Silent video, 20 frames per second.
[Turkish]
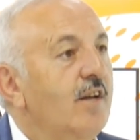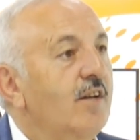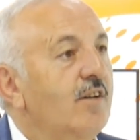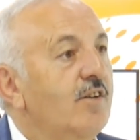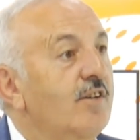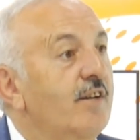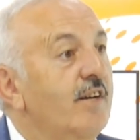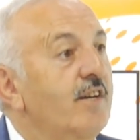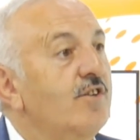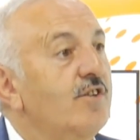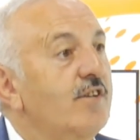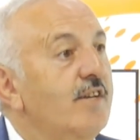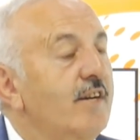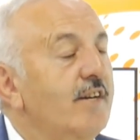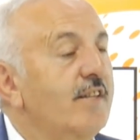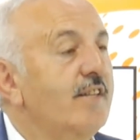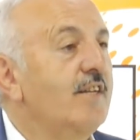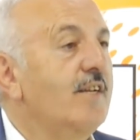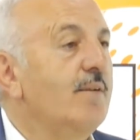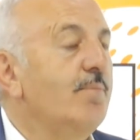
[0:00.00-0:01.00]

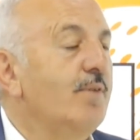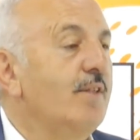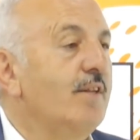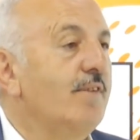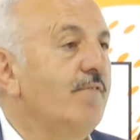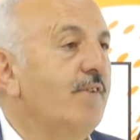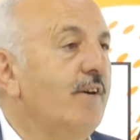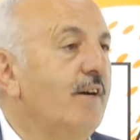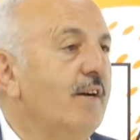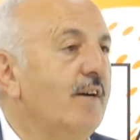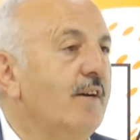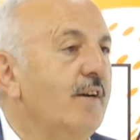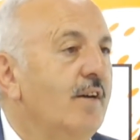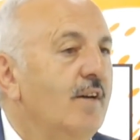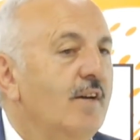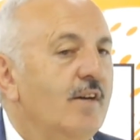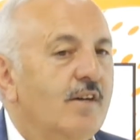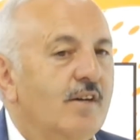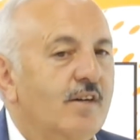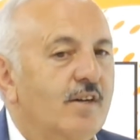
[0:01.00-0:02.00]
gençlerdeki bir defa
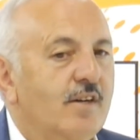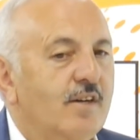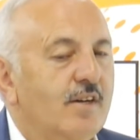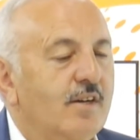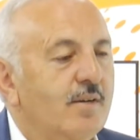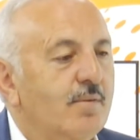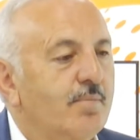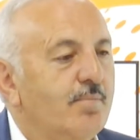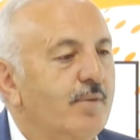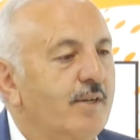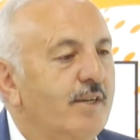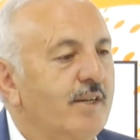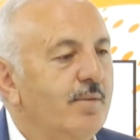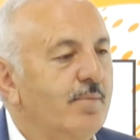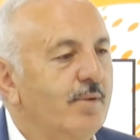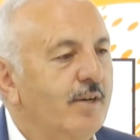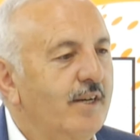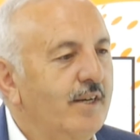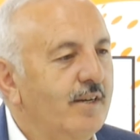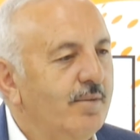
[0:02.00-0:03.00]
e,
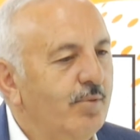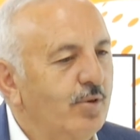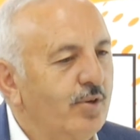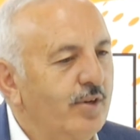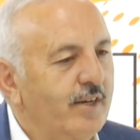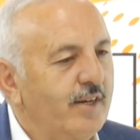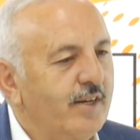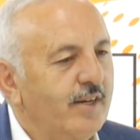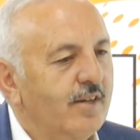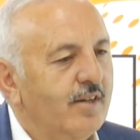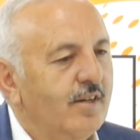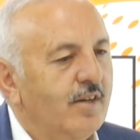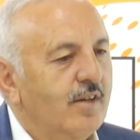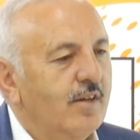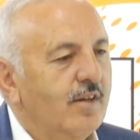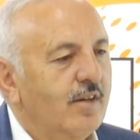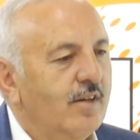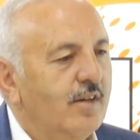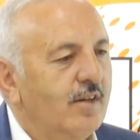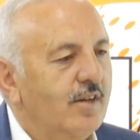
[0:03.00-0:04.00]
belli bir hani böyle e,
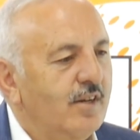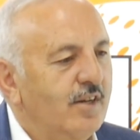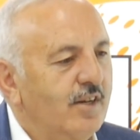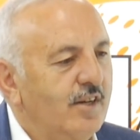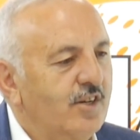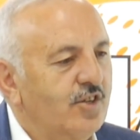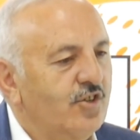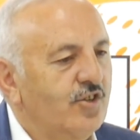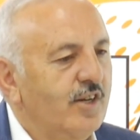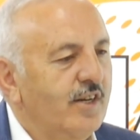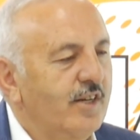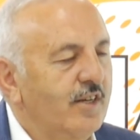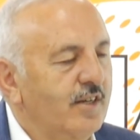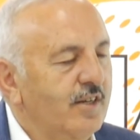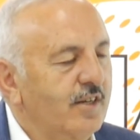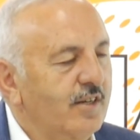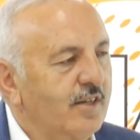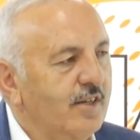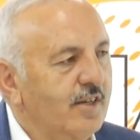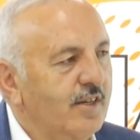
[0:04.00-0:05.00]
heyecan e,
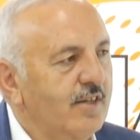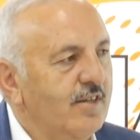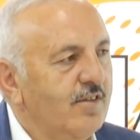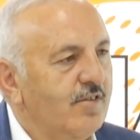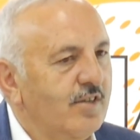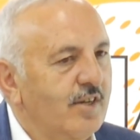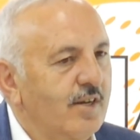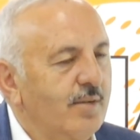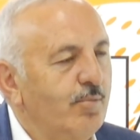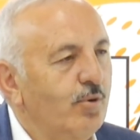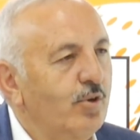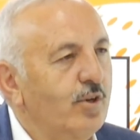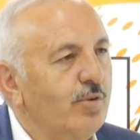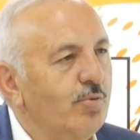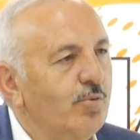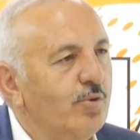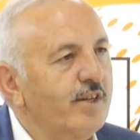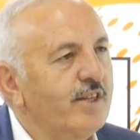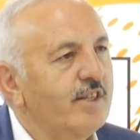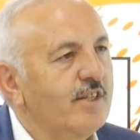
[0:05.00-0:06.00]
heyecanın yanı sıra böyle
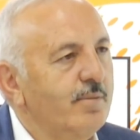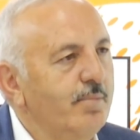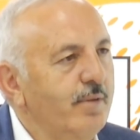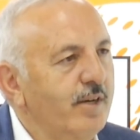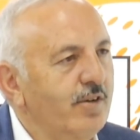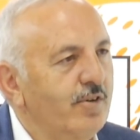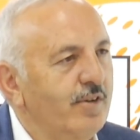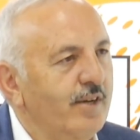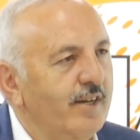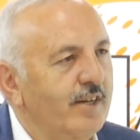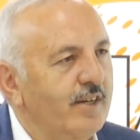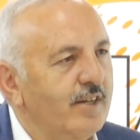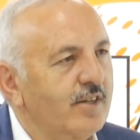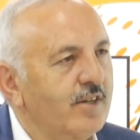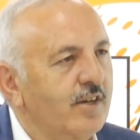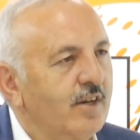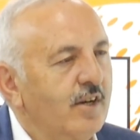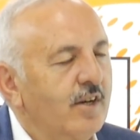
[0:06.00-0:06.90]
üretime yönelik. Evet, evet.